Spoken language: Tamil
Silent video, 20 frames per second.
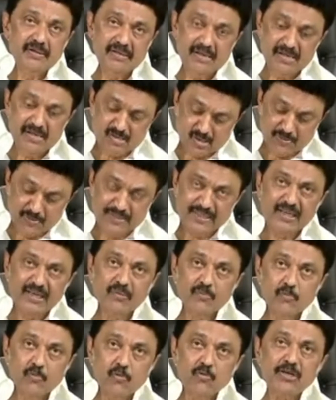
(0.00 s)

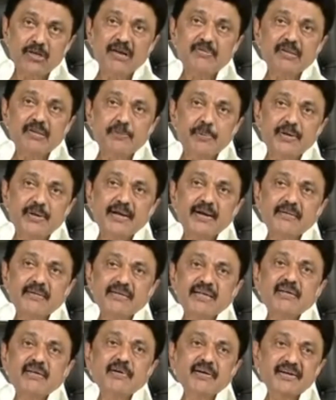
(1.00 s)
ஏற்றுமதியில் மூன்றாவது பெரிய
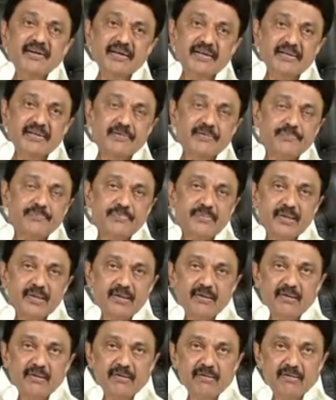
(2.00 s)
இடத்தினை வகிக்கிறது
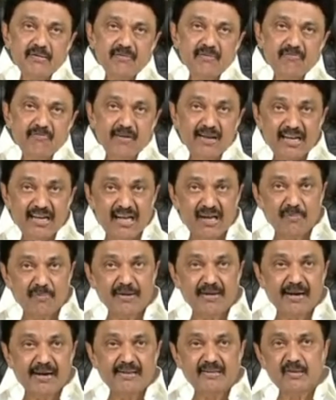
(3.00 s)

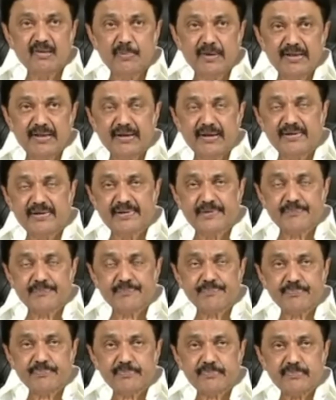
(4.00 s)
வேளாண்மைக்கு அடுத்தபடியாக
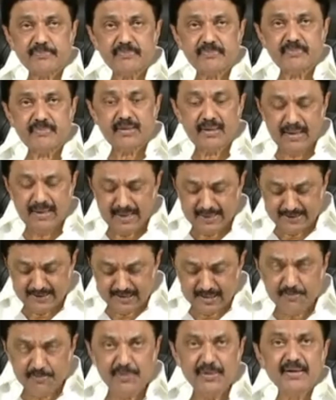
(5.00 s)

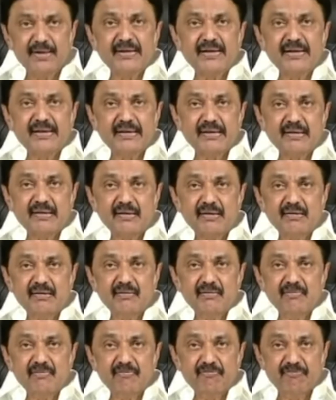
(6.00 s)
அதிகம் பேருக்கு
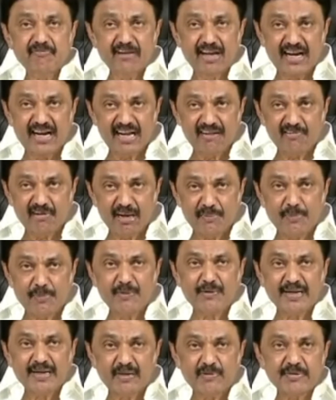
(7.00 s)

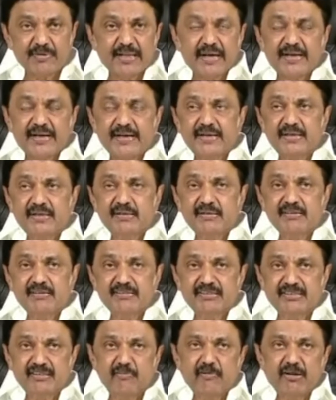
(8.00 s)
வேலைவாய்ப்பை வழங்குவதாக
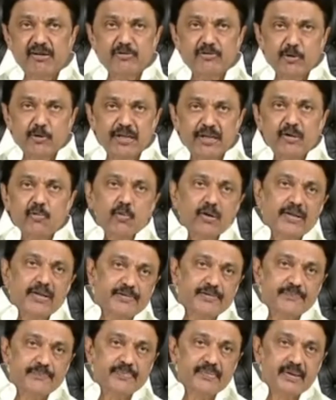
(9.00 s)
ஜவுளி தொழில்
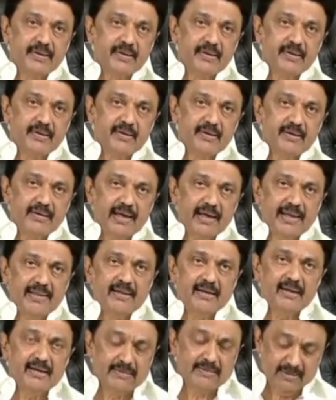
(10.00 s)
உள்ளது
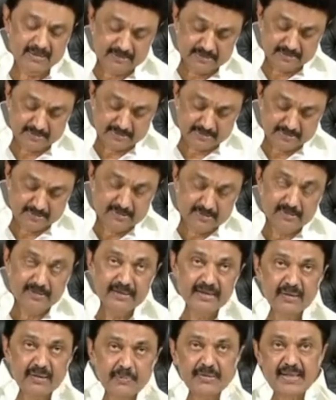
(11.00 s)
அதனால்தான்
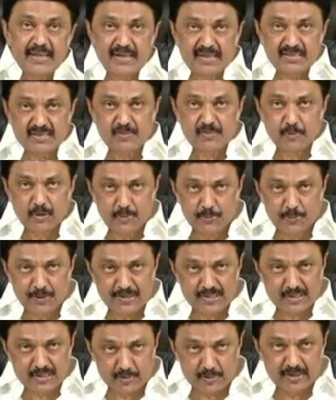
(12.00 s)
நமது அரசு
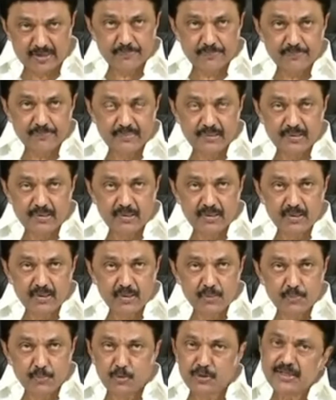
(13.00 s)
பொறுப்பேற்றவுடன்
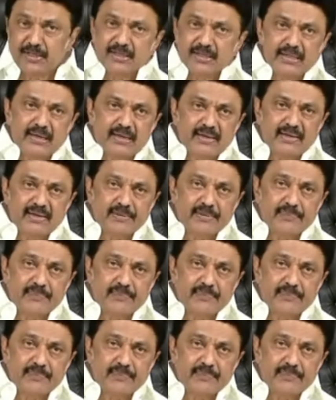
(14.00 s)
புதியதாக